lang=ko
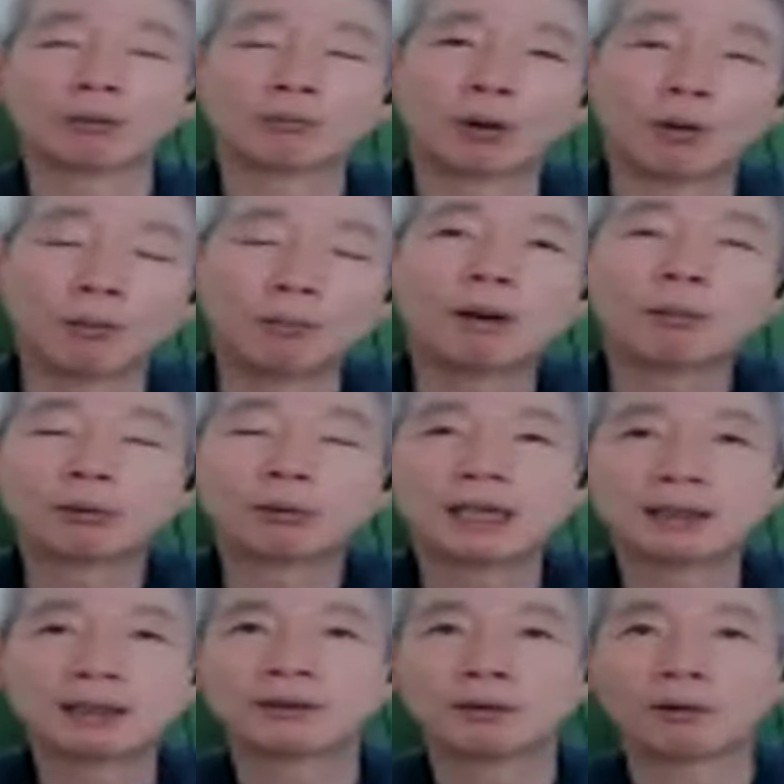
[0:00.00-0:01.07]
뭐 엄마
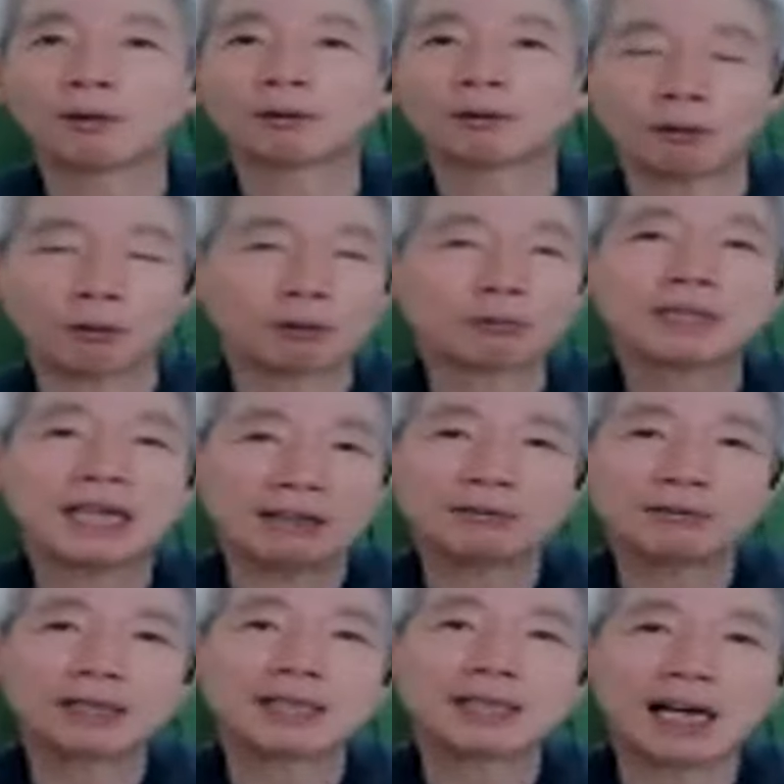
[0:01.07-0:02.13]
보기엔 얼굴이
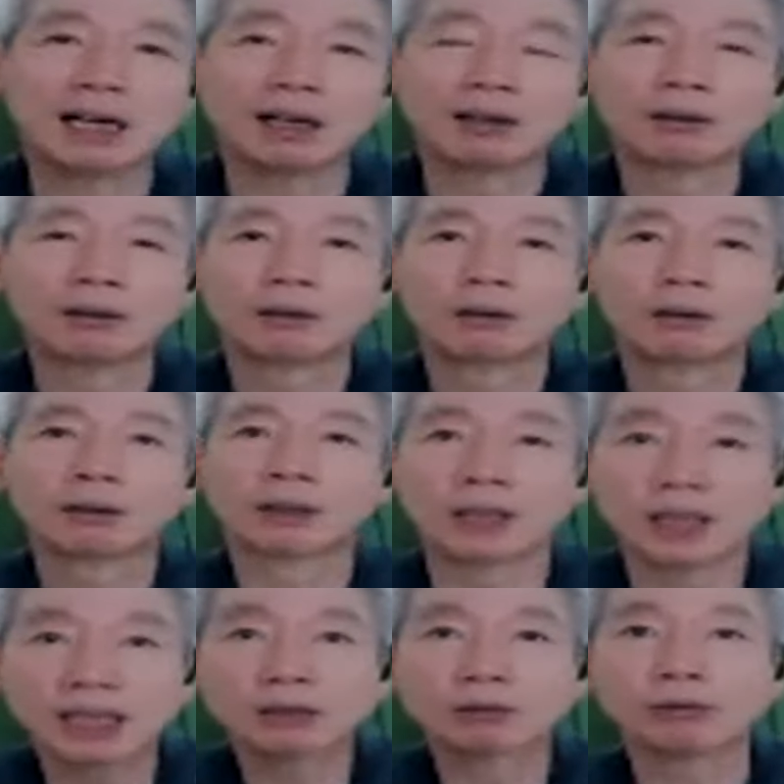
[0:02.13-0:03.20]
안 된다.
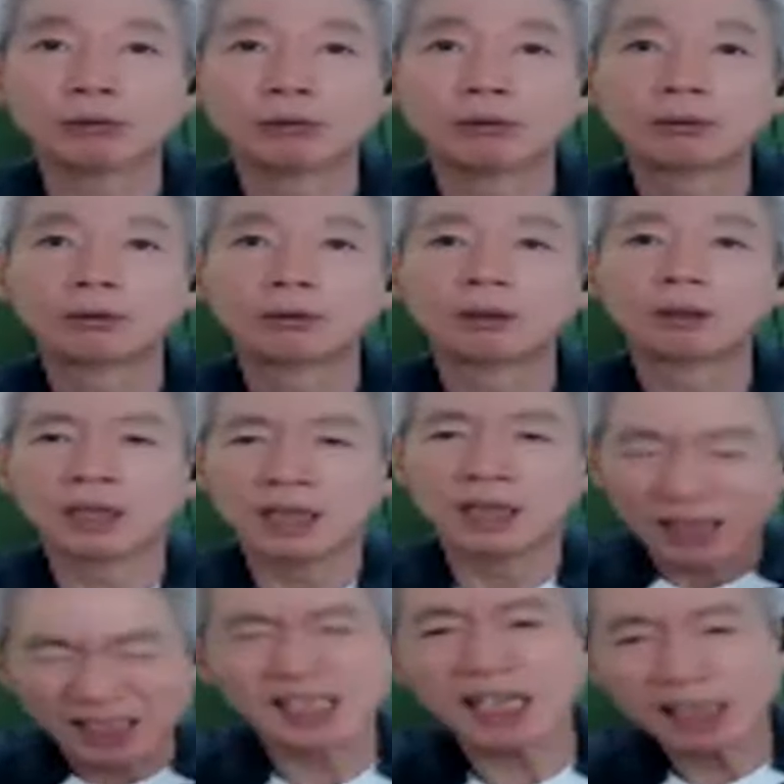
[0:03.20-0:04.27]
그래도
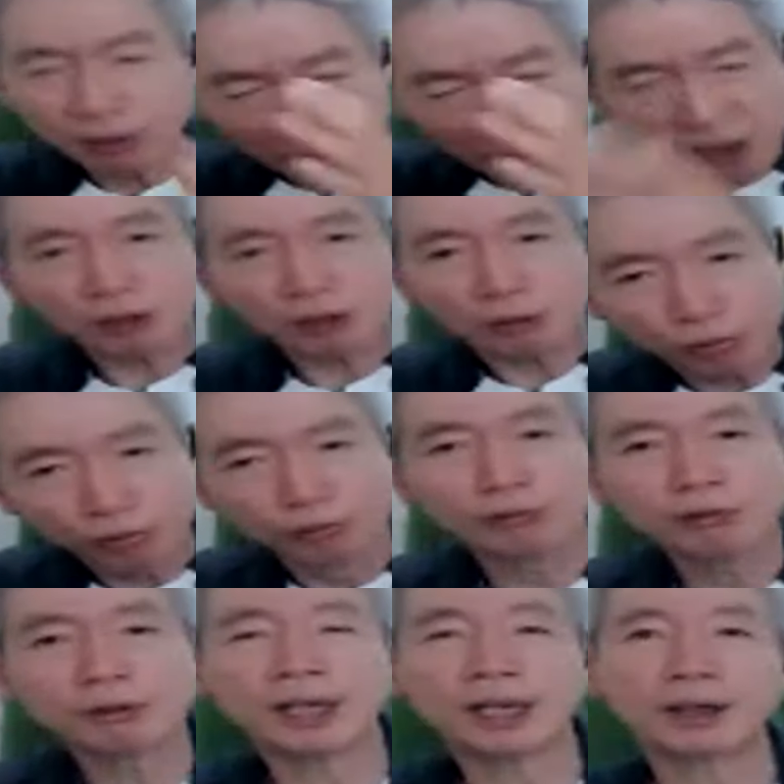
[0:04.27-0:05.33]
그래도
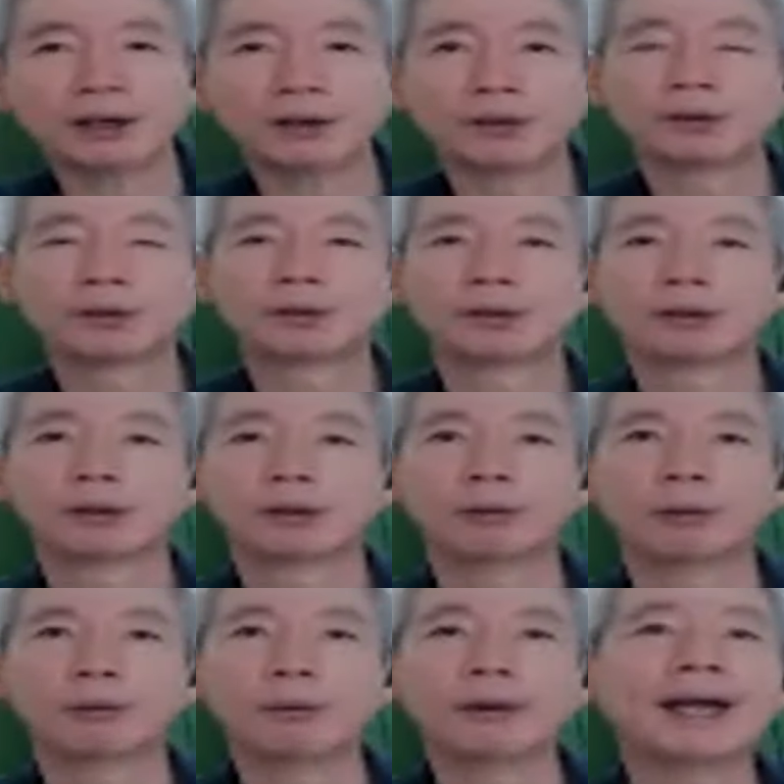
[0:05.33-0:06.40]
시켜주는 거예요.
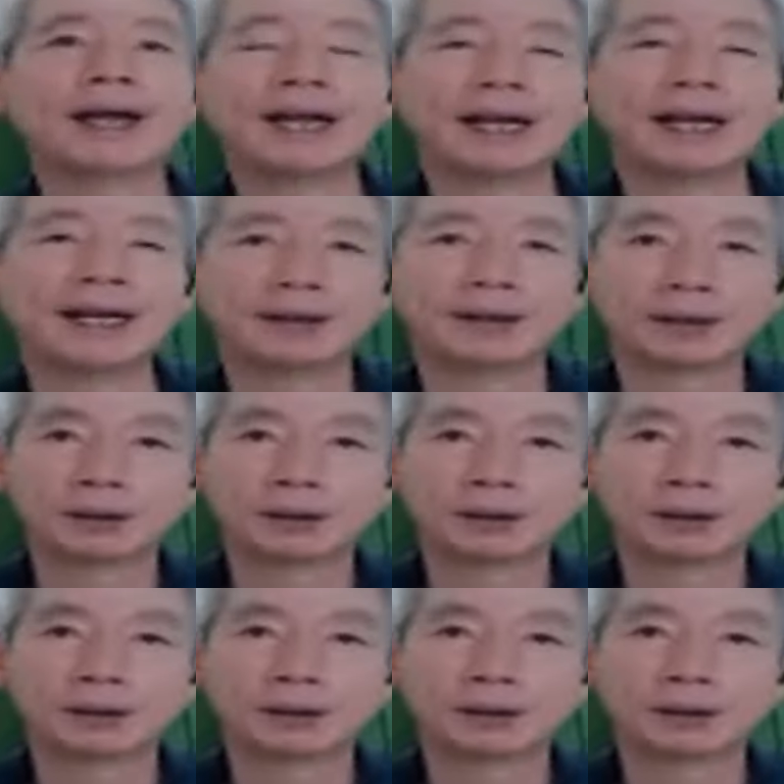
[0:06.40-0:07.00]
왜?